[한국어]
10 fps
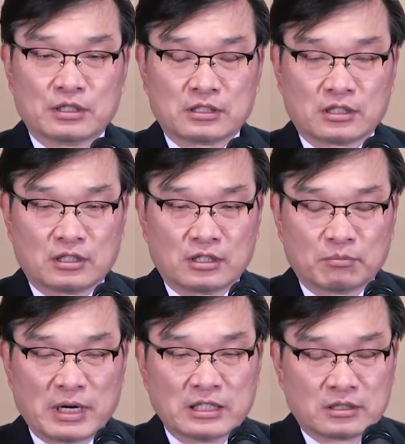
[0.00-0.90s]
위해서
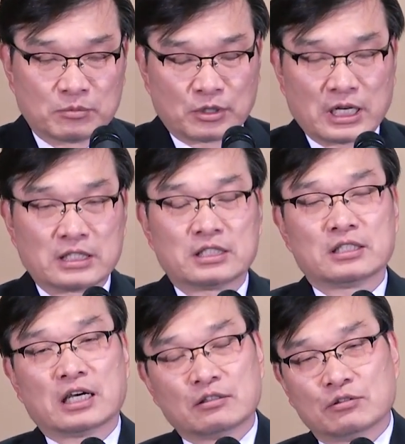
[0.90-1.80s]
말씀도 같이
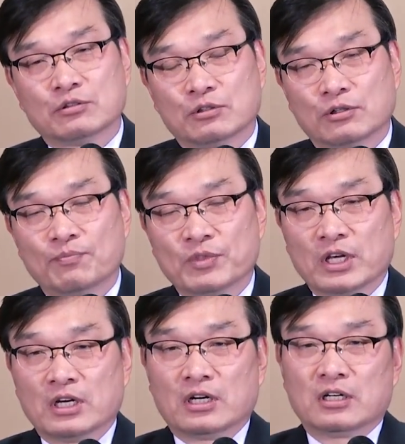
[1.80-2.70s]
나누고
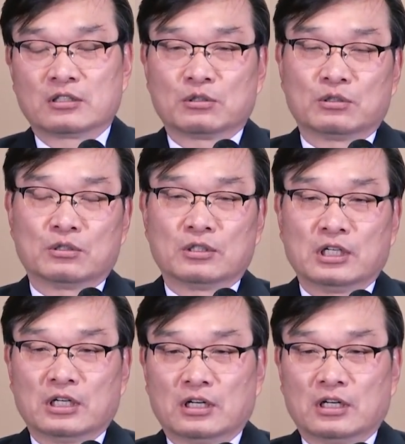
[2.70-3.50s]
또